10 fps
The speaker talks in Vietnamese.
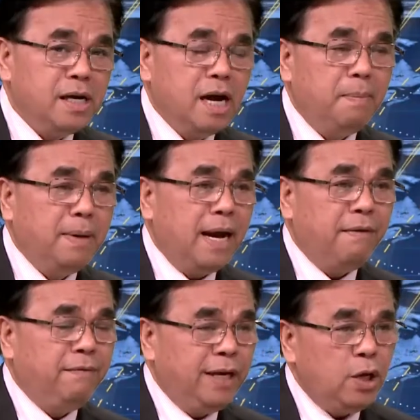hợp này
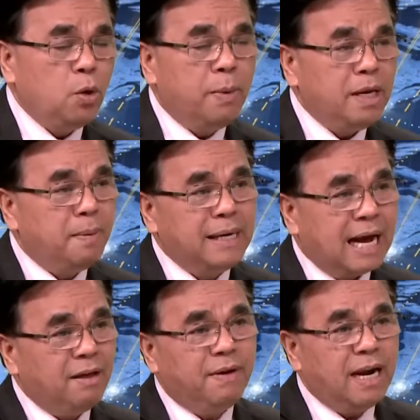ví dụ bây giờ mình đặt
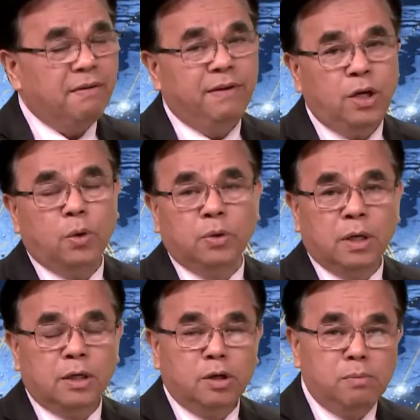cái vấn đề ví dụ giữa
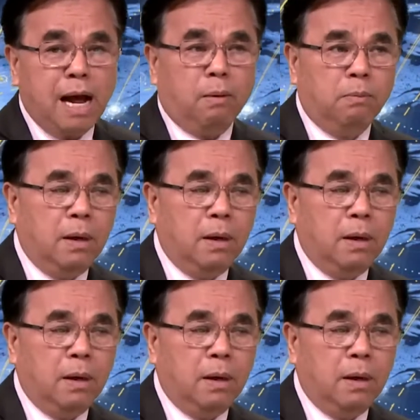trung cộng